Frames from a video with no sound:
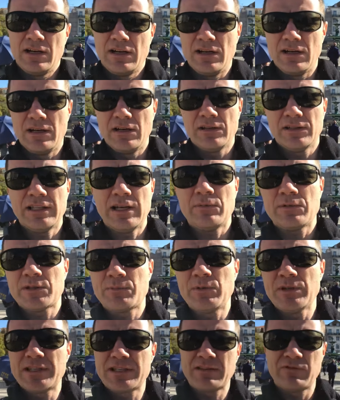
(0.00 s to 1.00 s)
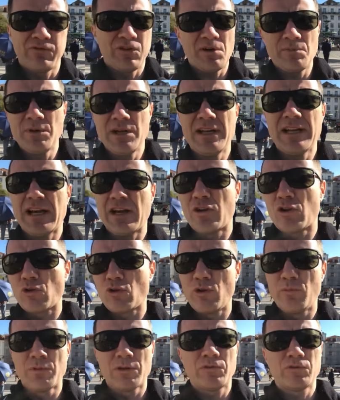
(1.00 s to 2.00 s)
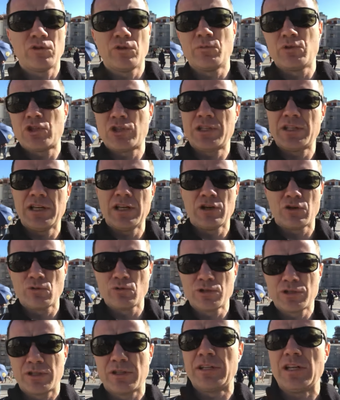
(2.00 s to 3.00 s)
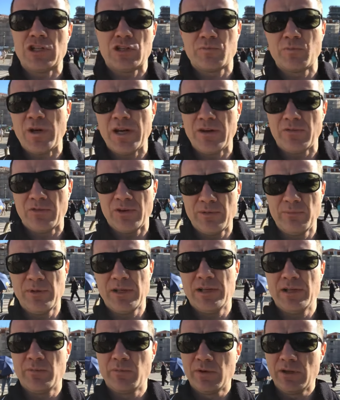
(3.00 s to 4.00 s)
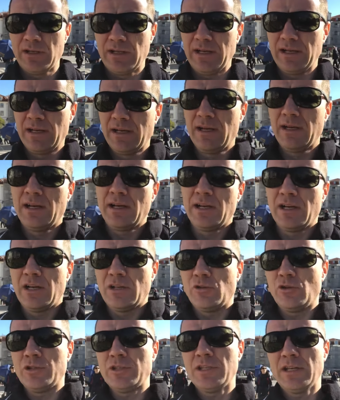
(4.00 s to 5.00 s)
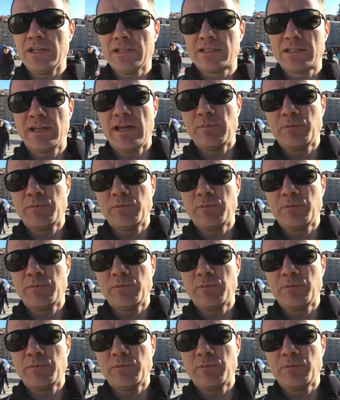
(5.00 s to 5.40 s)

э, там список фамилий огромных, в том числе и русский, даже моя фамилия была. То есть, если